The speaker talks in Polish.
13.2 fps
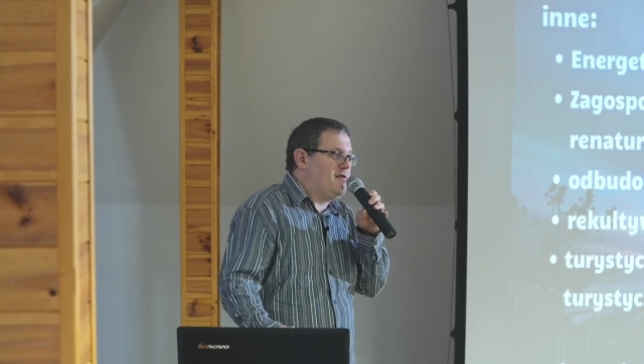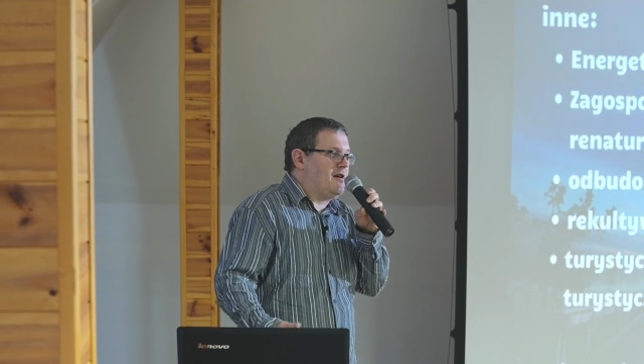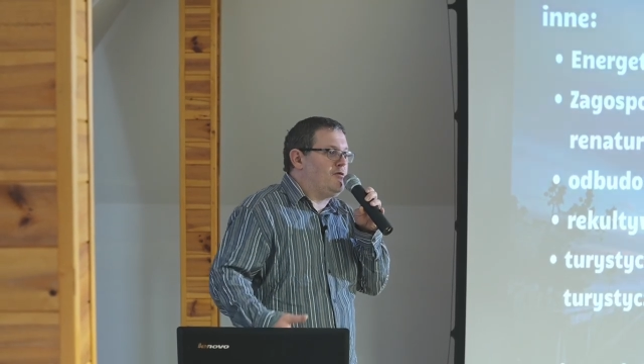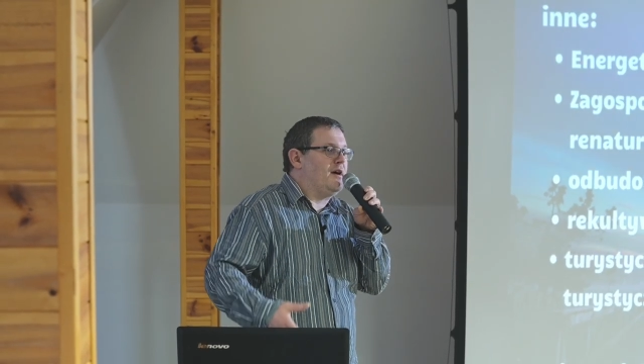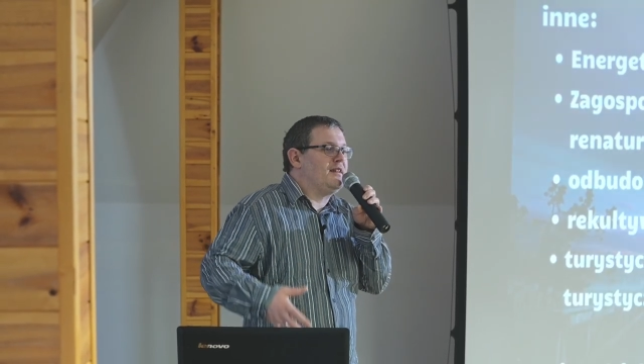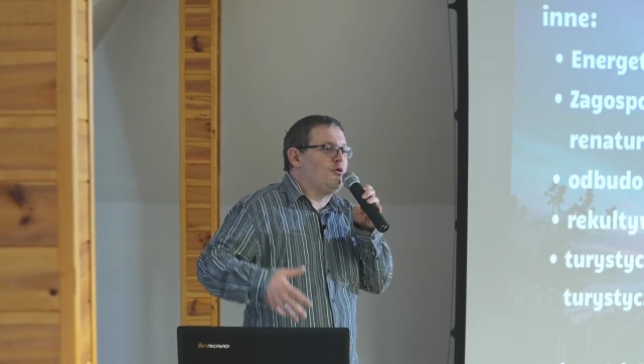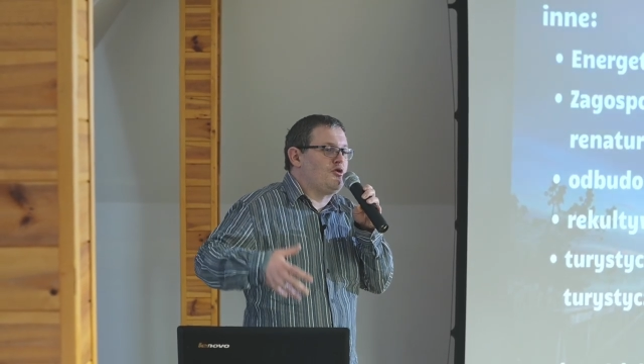i
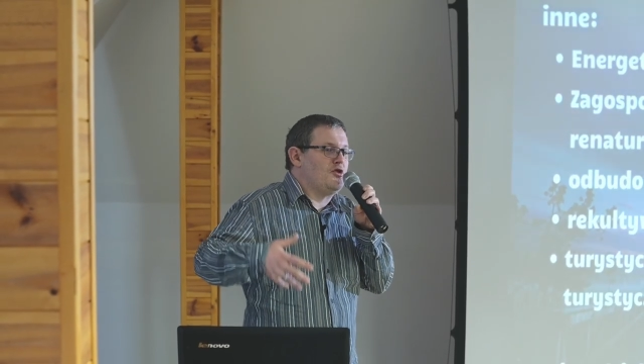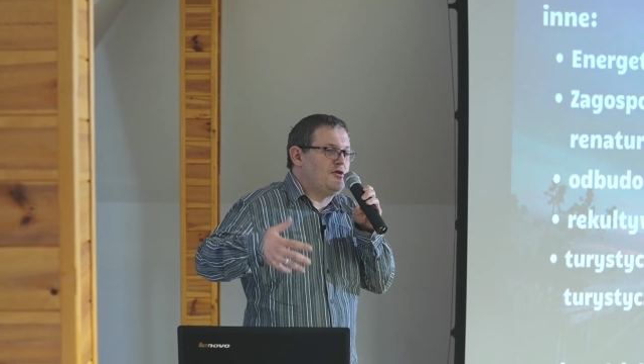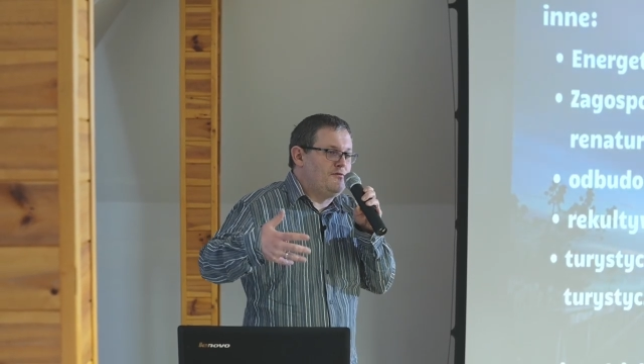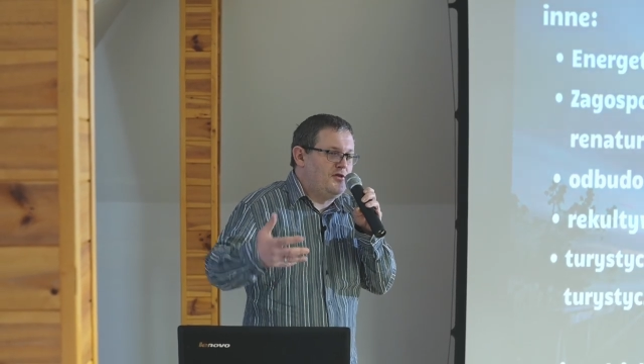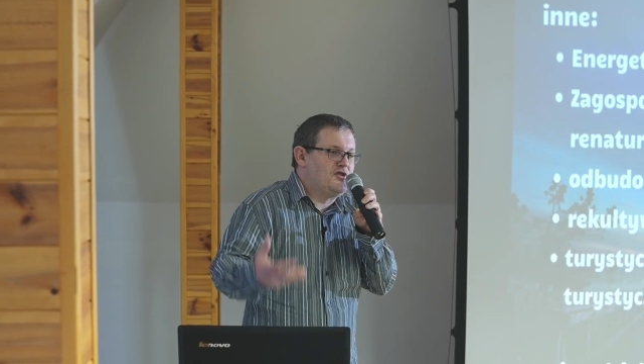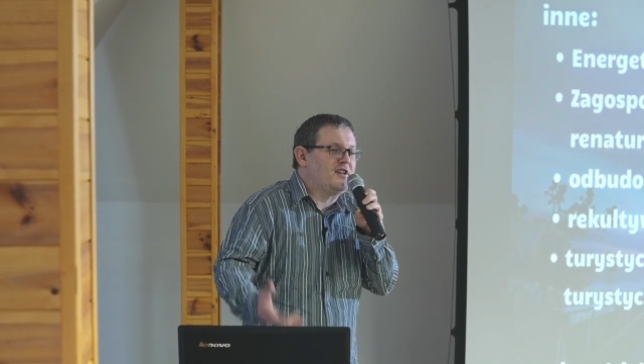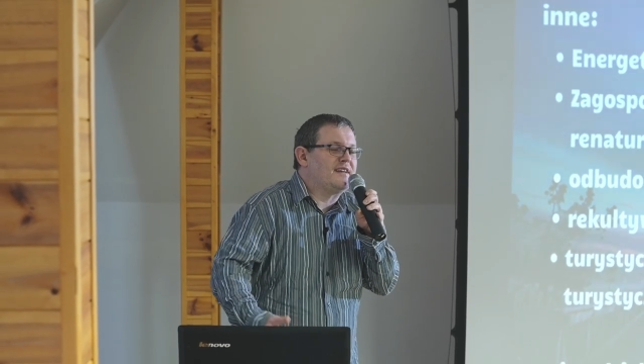zakładał
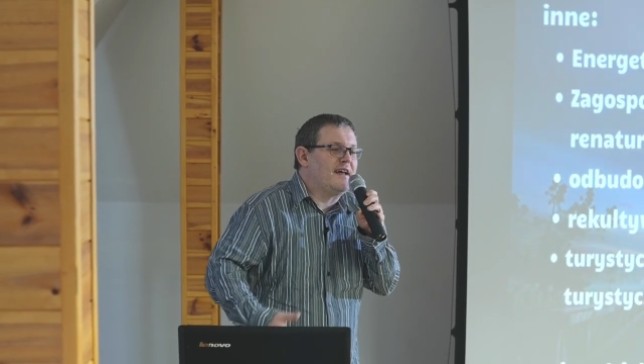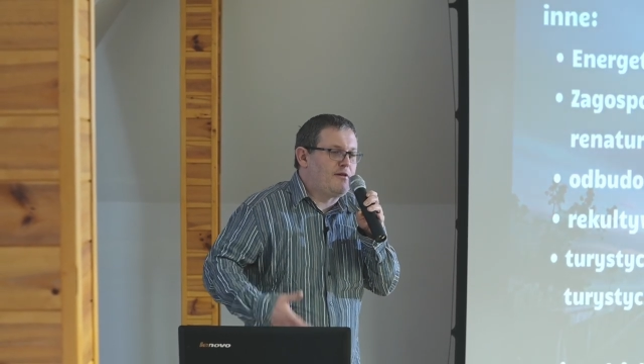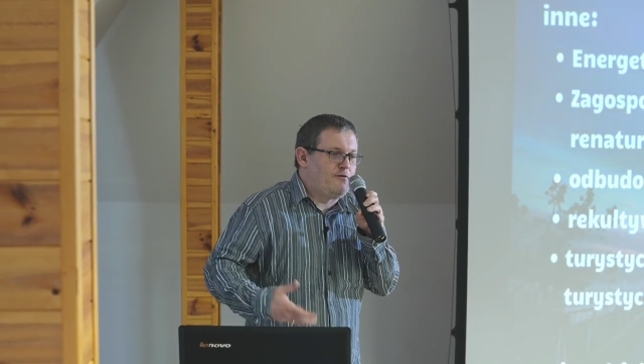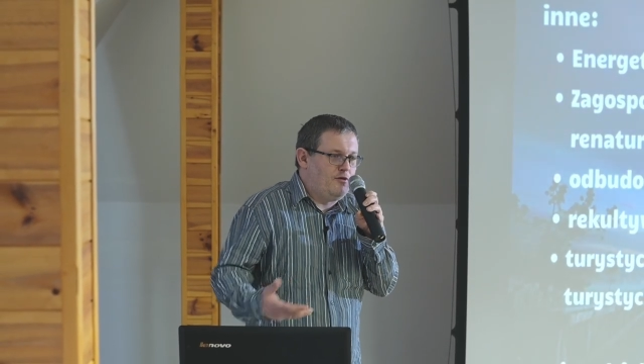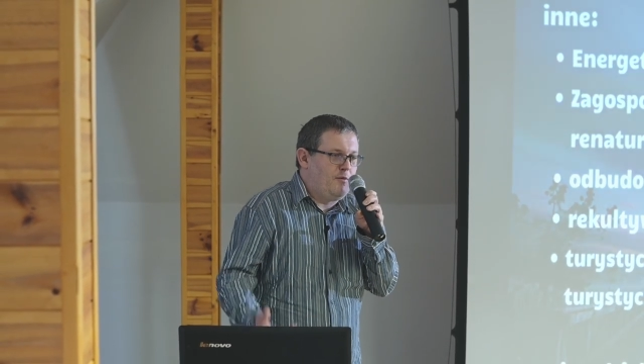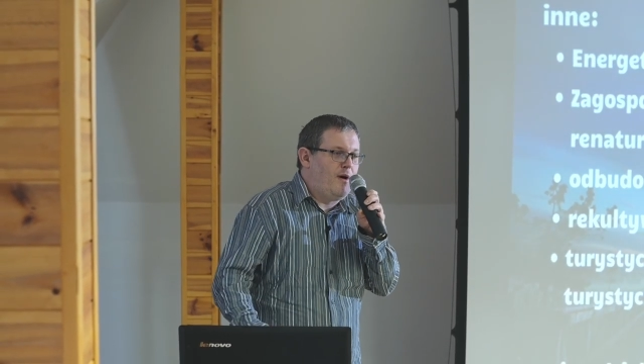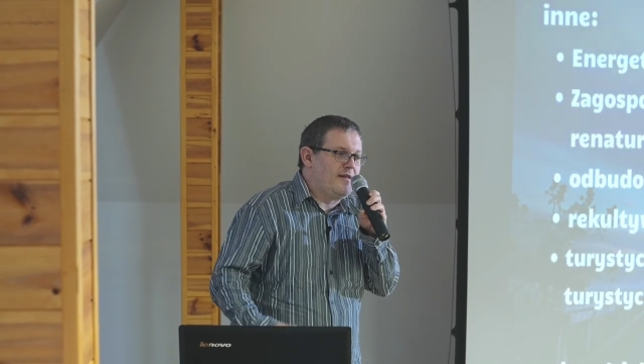rzeczywiście
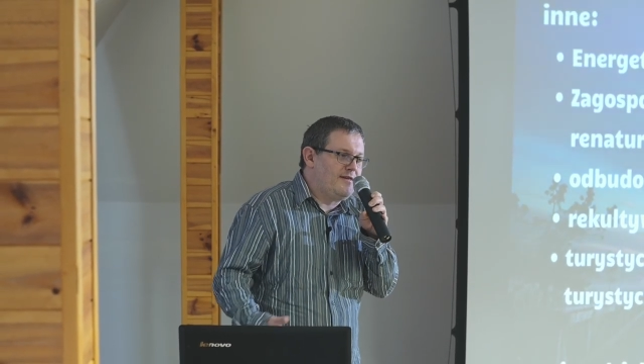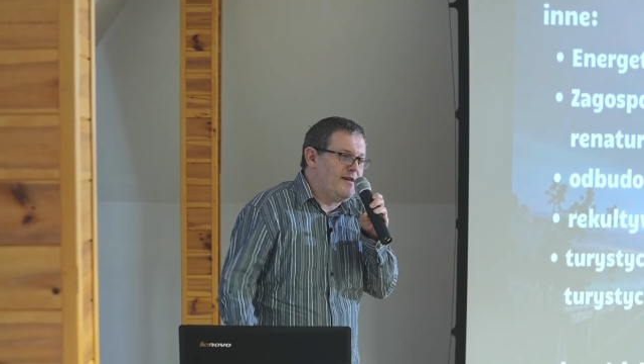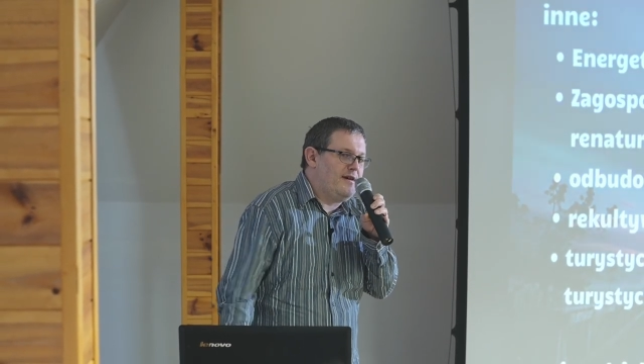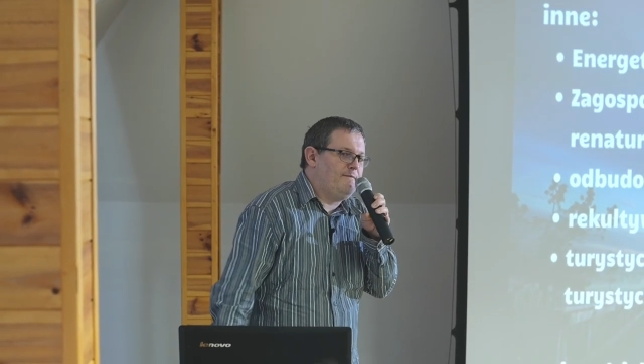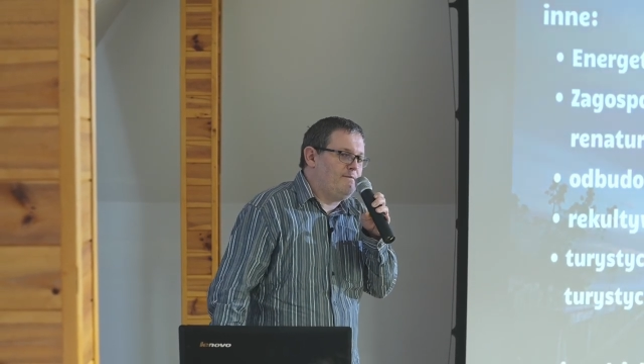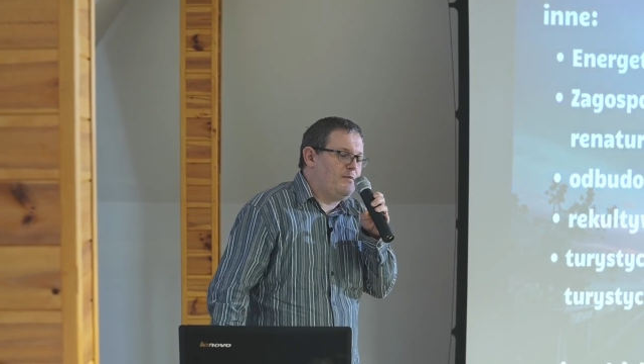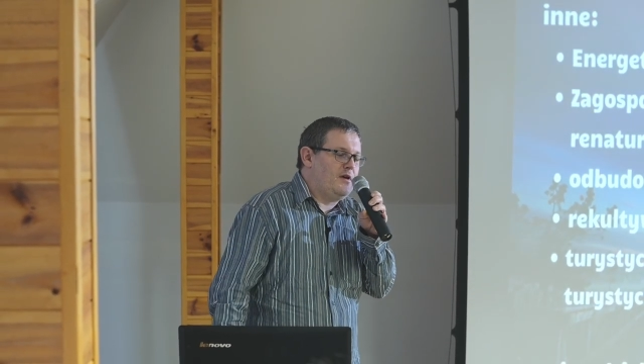
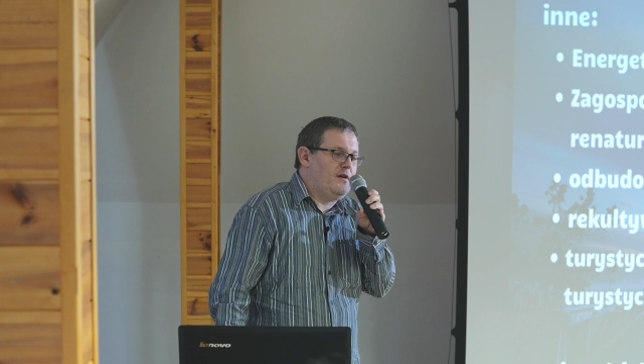transformację,